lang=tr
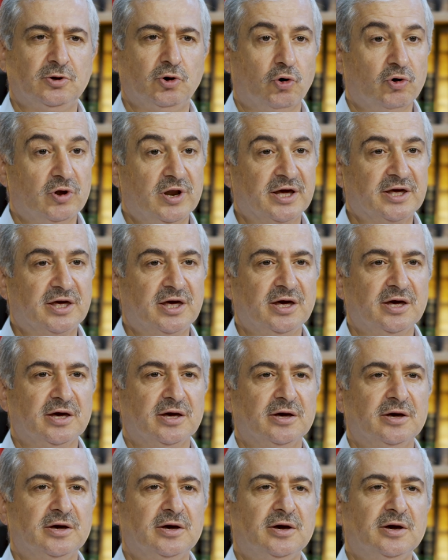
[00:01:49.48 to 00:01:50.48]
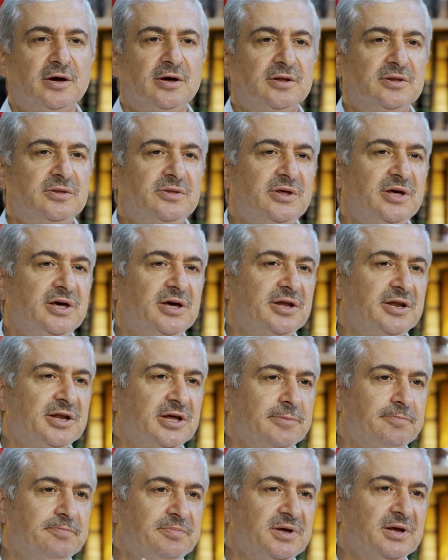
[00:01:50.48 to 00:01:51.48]
Öyle ki
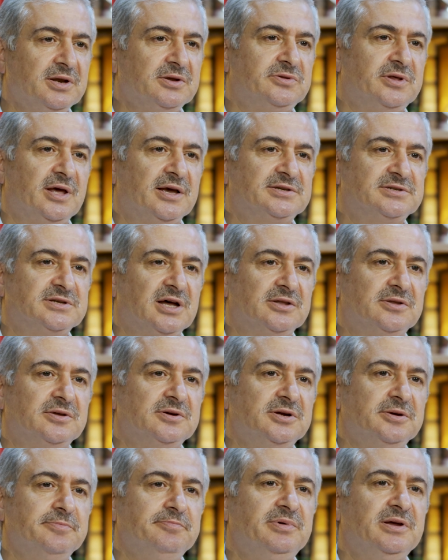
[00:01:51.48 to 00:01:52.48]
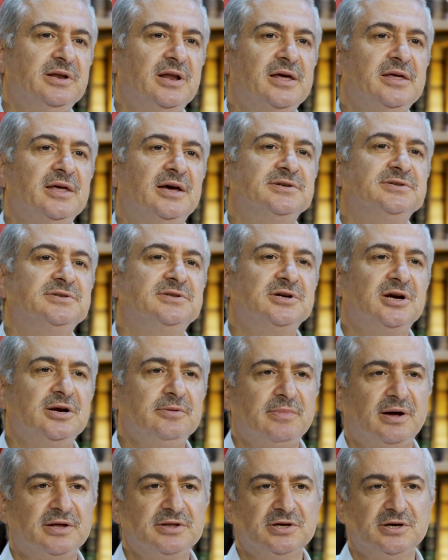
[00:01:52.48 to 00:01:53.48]
dini bir tek satırın bile
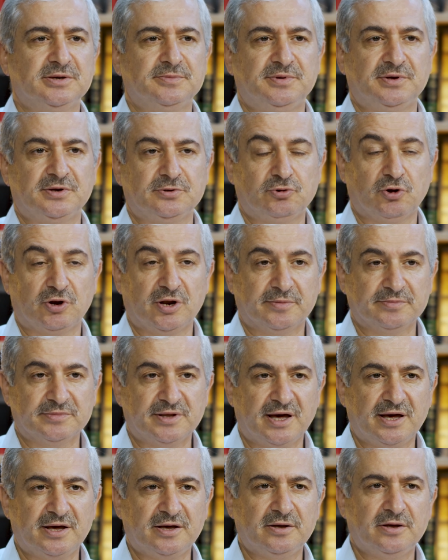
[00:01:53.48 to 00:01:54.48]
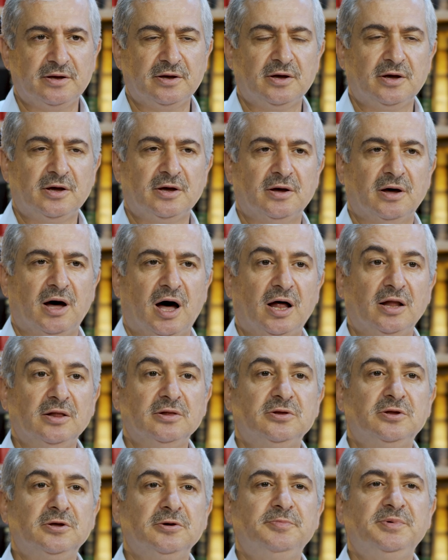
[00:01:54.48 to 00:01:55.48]
yazdırılmadığı bir dönemde
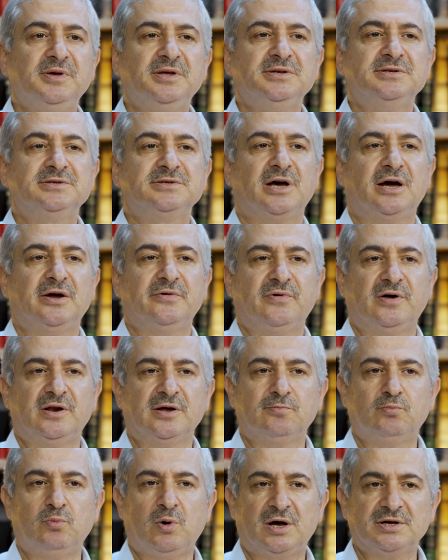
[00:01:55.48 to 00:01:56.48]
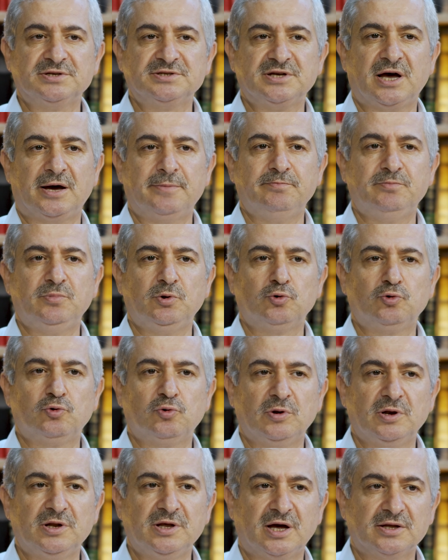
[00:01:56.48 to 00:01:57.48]
6000 sayfalık muazzam bir
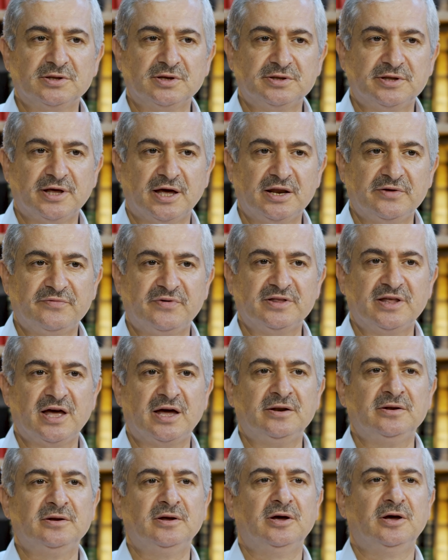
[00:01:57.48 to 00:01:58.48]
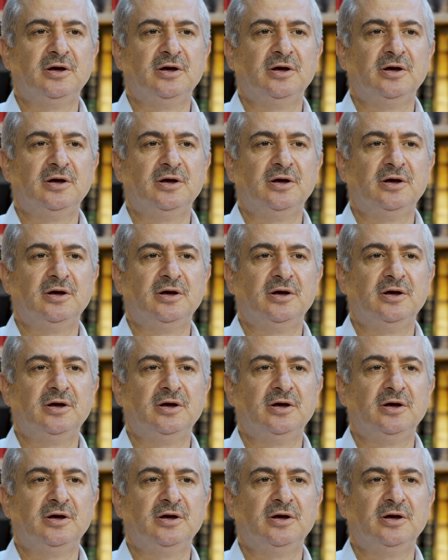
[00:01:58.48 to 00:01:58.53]
külliyatı telif eden